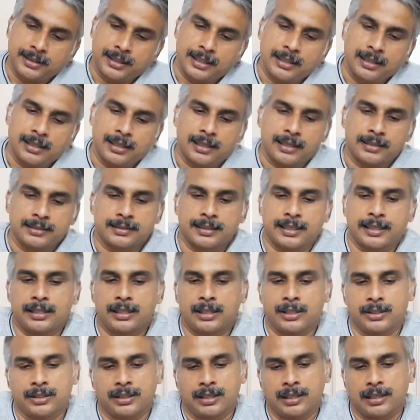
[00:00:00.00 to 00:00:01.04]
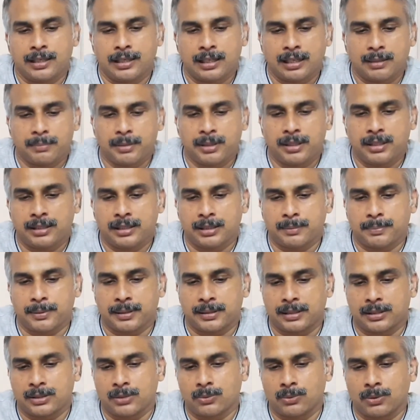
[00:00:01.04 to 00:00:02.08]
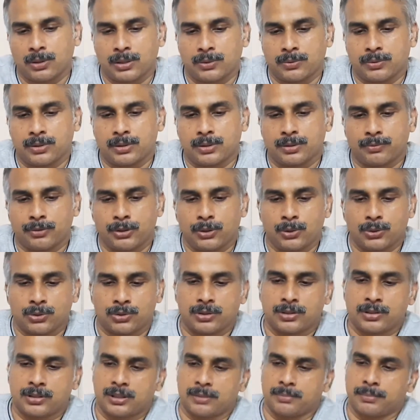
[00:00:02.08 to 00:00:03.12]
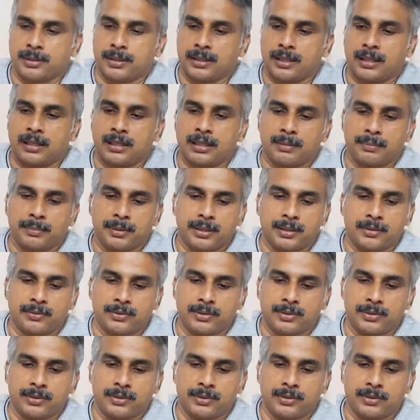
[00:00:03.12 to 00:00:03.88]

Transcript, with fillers: எல்லா சைட்லேயும் இதில் எல்லாமே நீங்கள் பார்த்தீங்கன்னா உங்களுக்கு வந்து விண்டோ சிஸ்டம் மாதிரி எல்லாமே